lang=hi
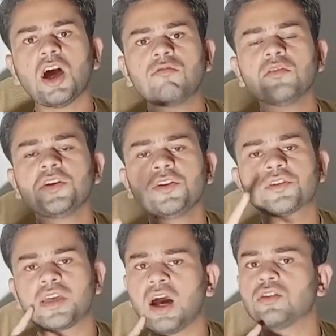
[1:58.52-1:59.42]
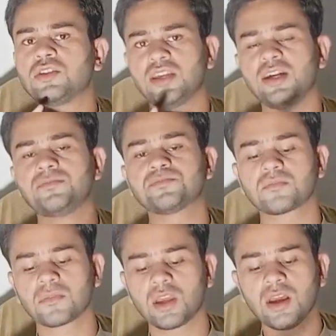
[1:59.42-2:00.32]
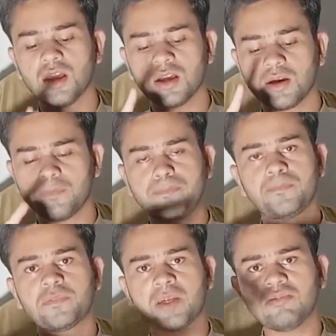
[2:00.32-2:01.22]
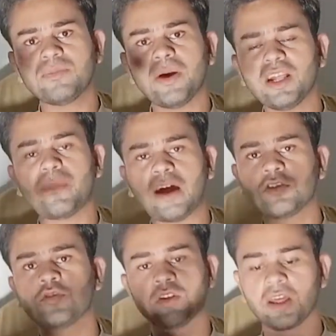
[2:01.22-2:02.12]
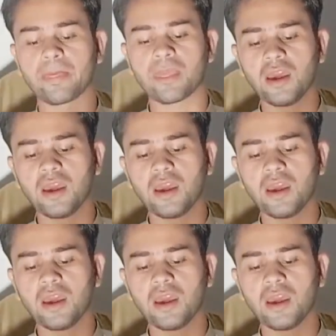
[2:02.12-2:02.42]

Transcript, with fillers: और वो वीडियो क्या होती है सबसे पहली बात से तो सुने